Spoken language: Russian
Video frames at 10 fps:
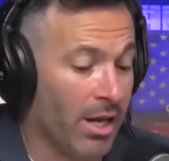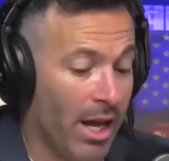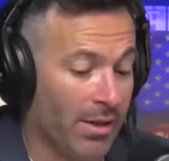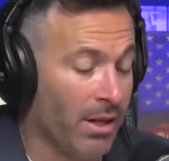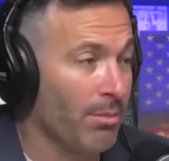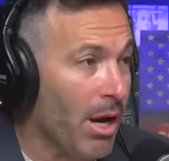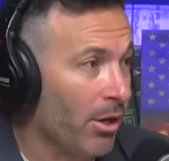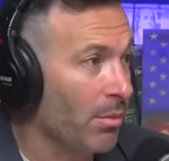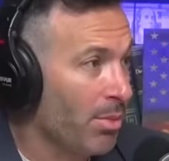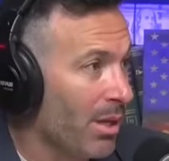И
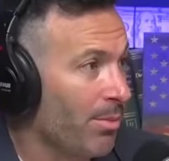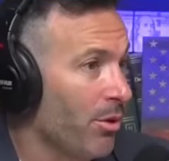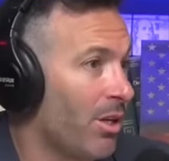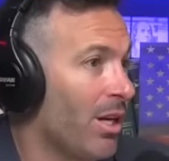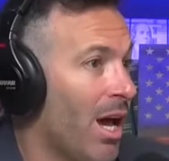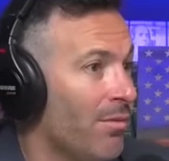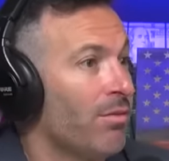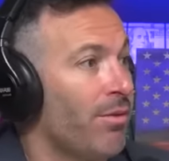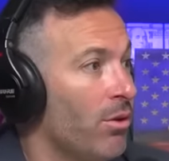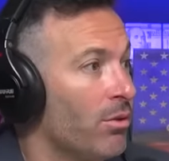американский народ будет
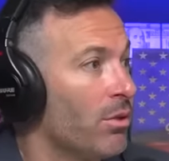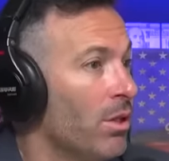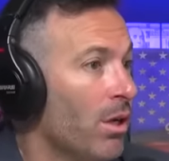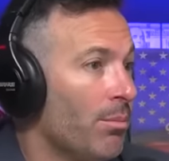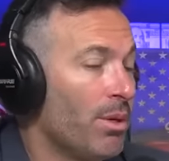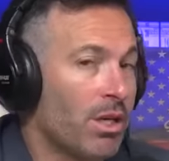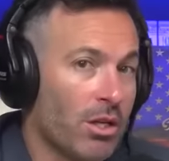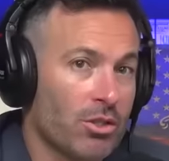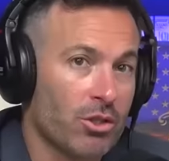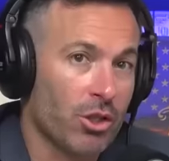голосовать, так
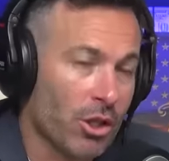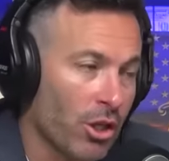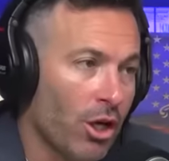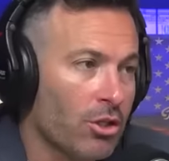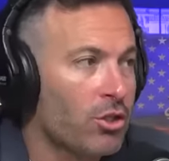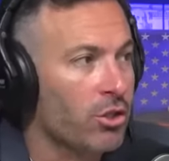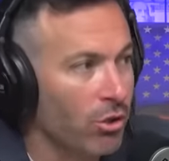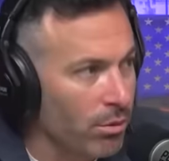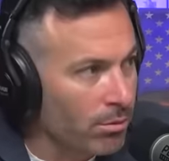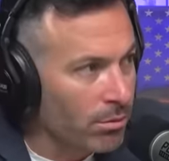как можно
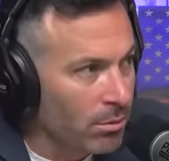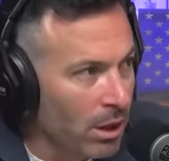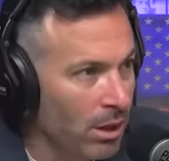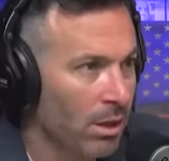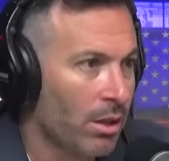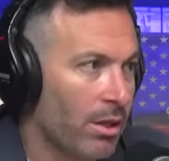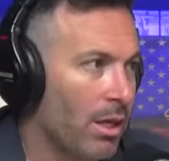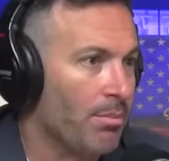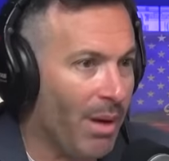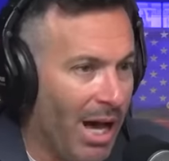предположить,
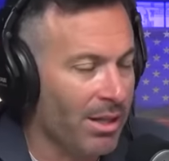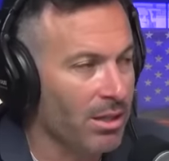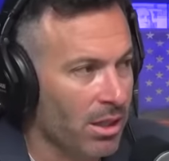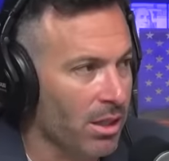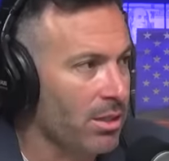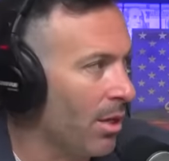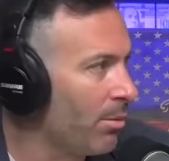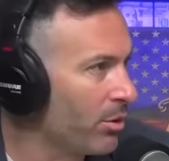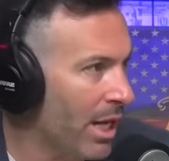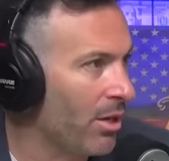что Байден
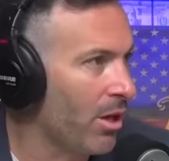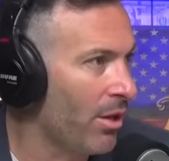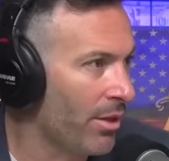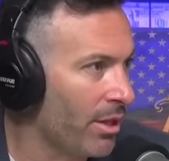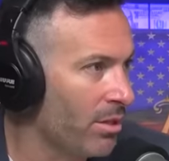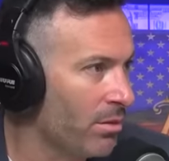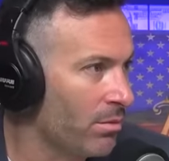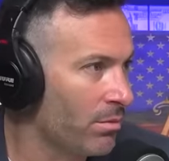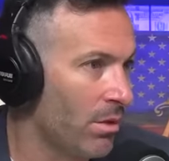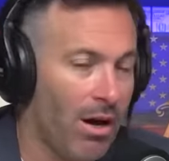будет топить в эту
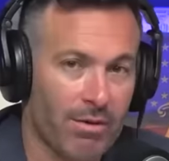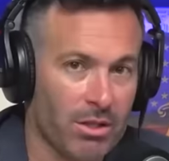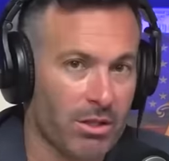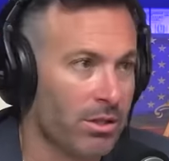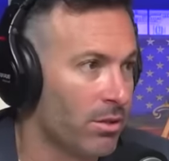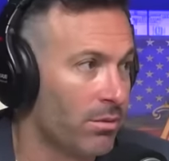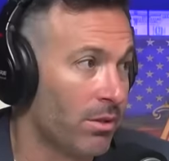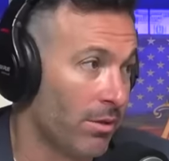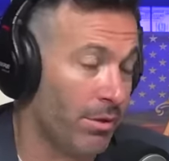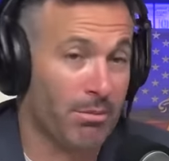сторону. Конечно
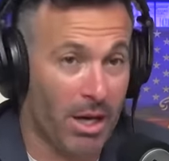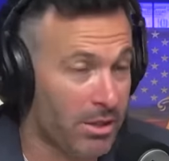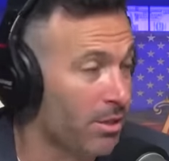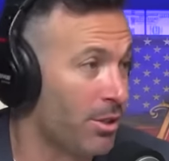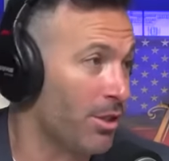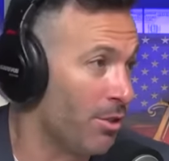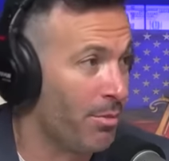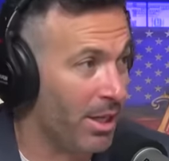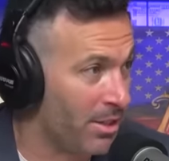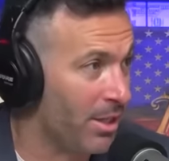же, если он дотянет до
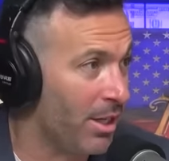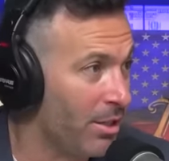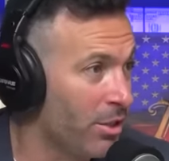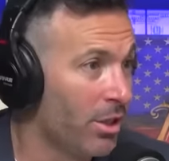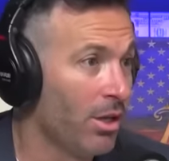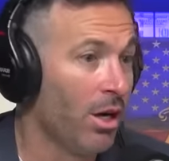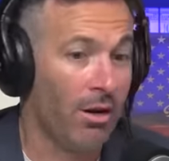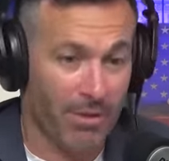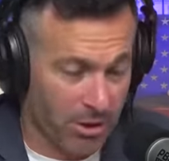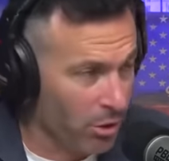самих дебатов.
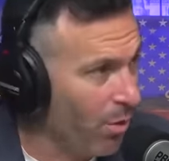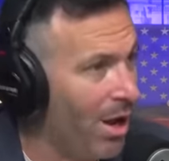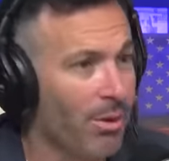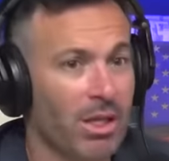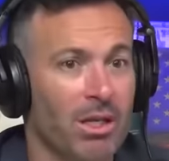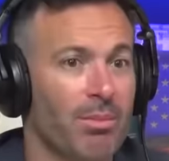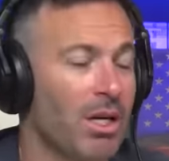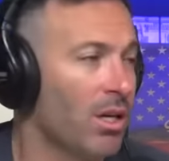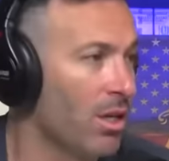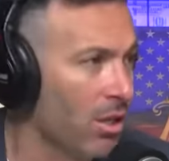Вот зачем нужно
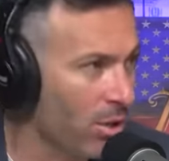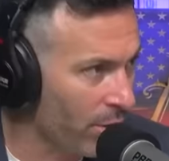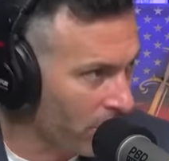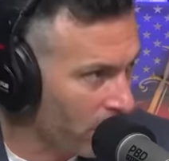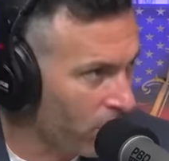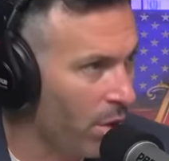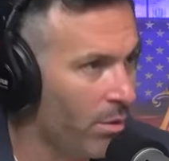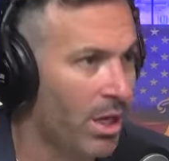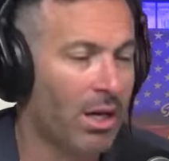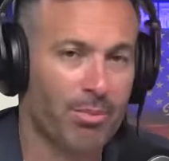наше присутствие,
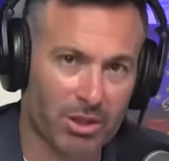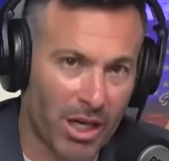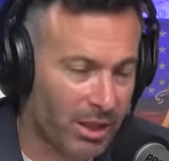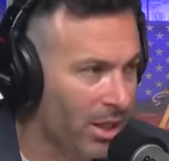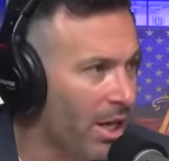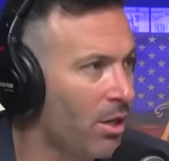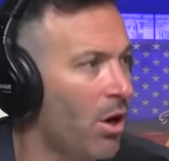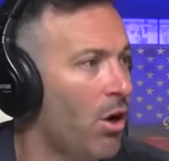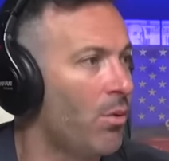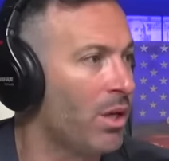вот почему мы должны
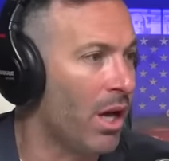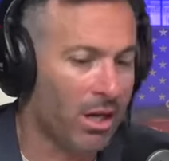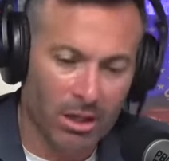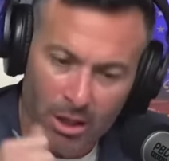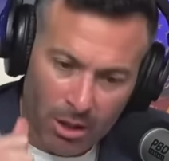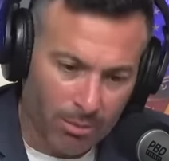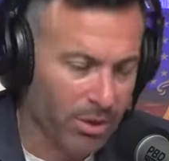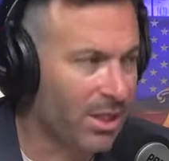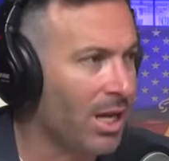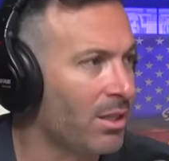защищать НАТО,
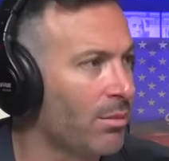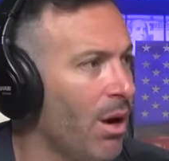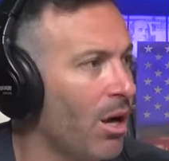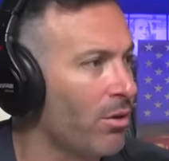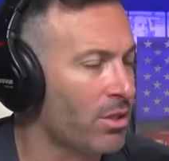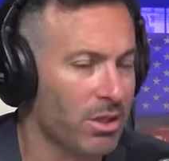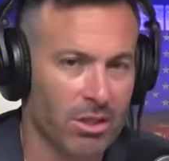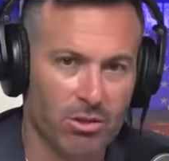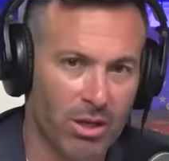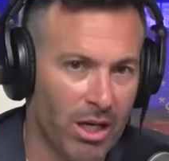мы должны защитить
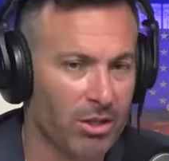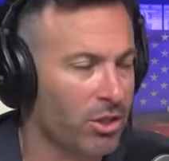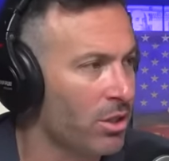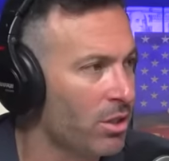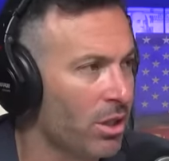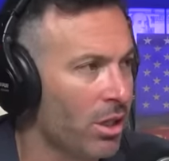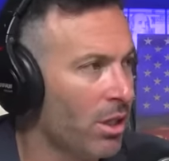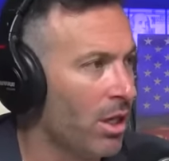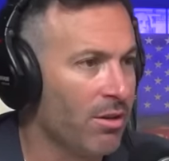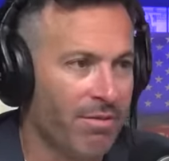демократию, нельзя
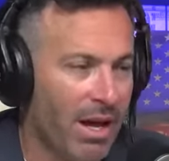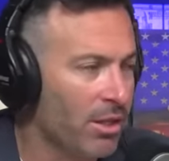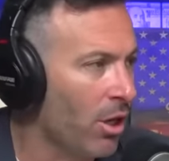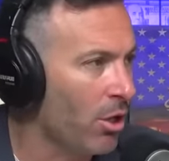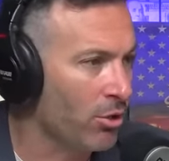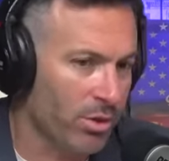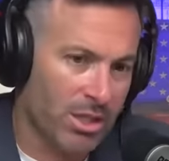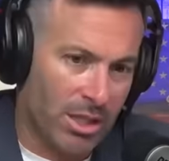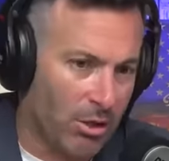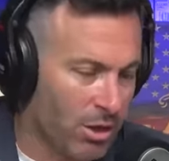просто так вторгаться в
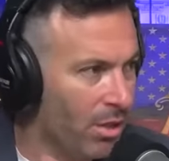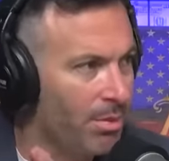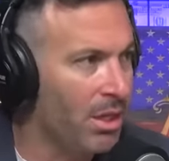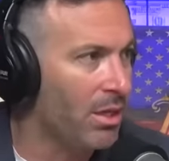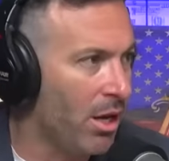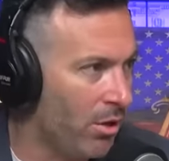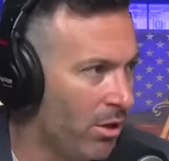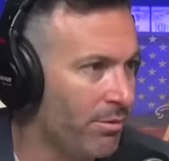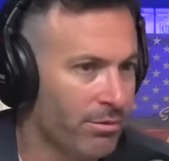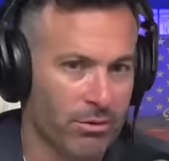страны. Без
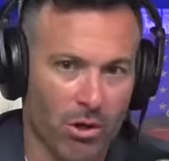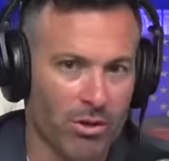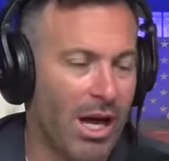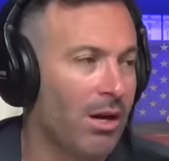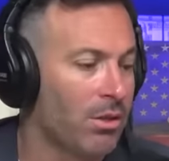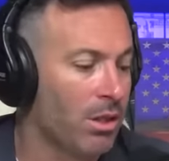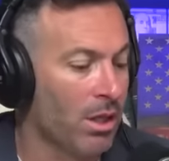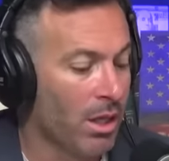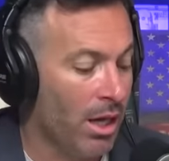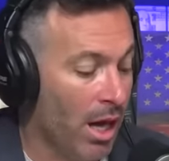сомнения, будет некий
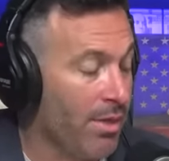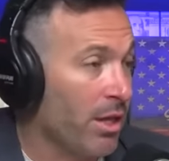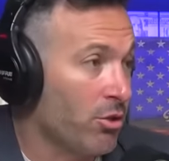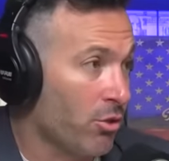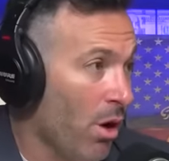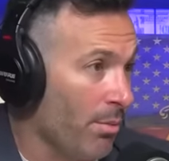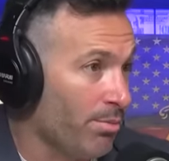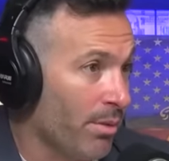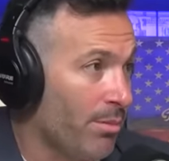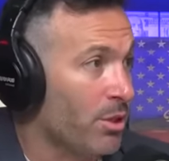нарратив. А с другой
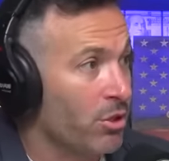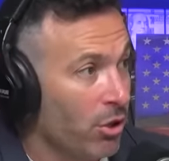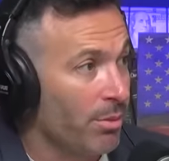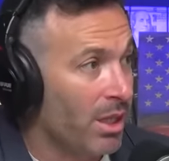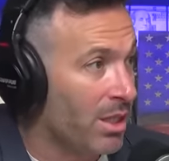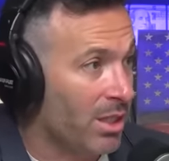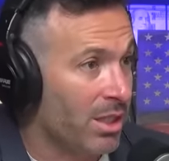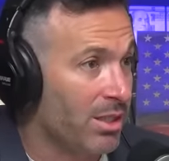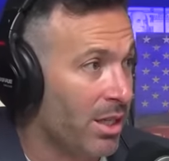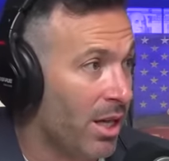стороны, Трамп, мне
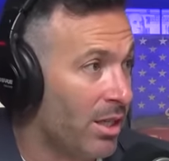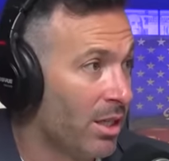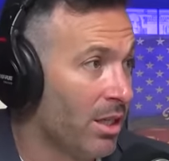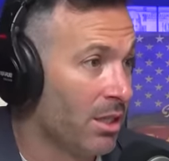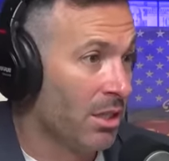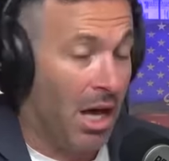кажется, скажет,